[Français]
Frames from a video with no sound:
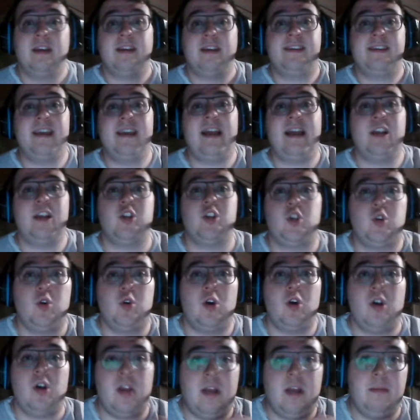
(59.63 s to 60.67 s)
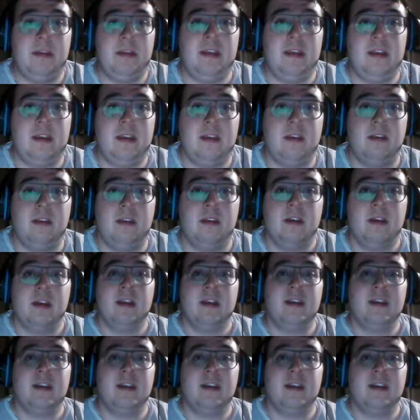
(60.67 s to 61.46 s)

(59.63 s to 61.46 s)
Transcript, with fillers: Quel joueur l'ami